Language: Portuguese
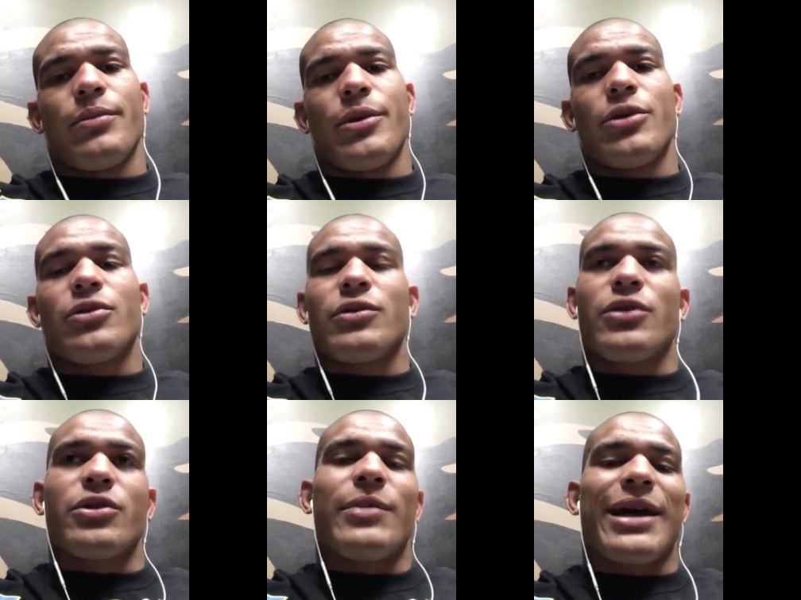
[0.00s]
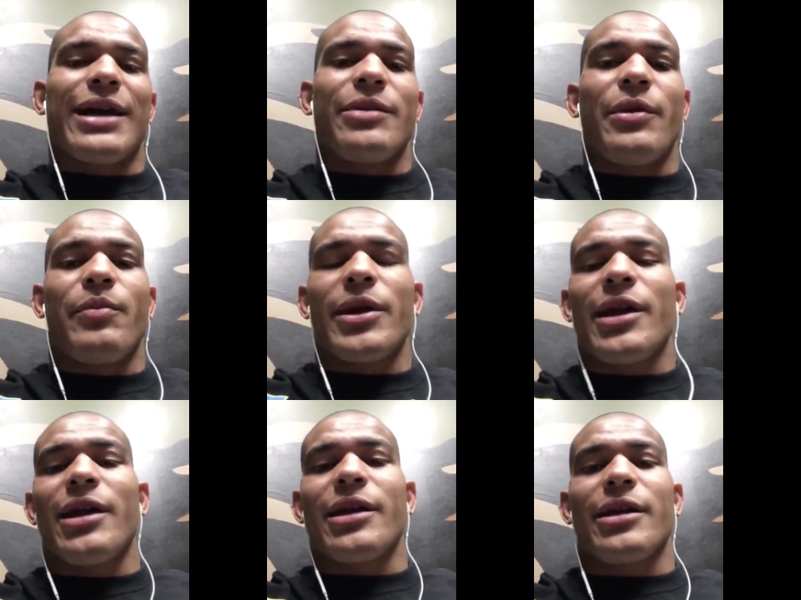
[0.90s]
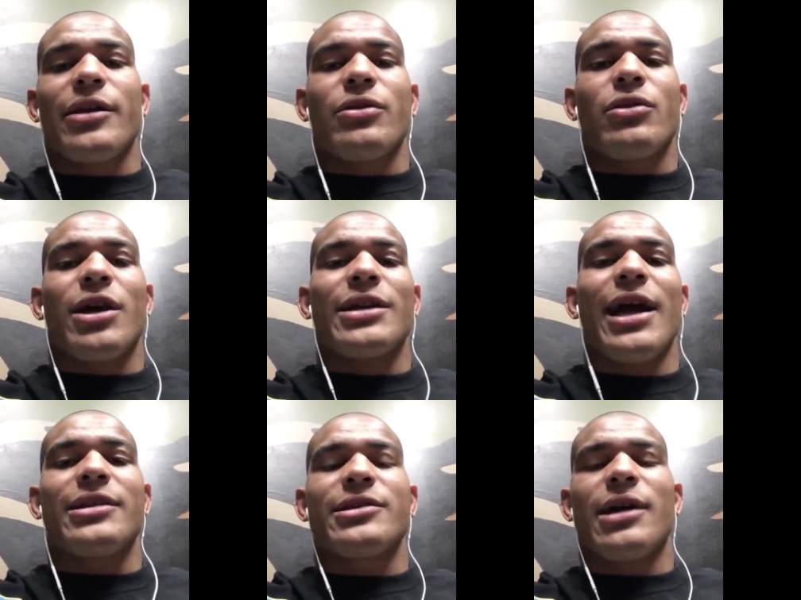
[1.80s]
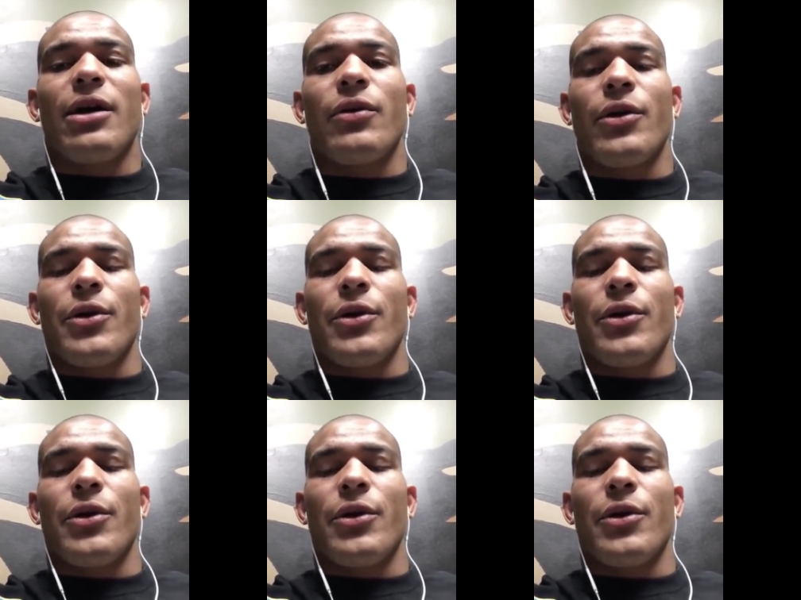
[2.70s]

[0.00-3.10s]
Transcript: eu, tô, eu sou numa academia pequena aqui do Nordeste e tal,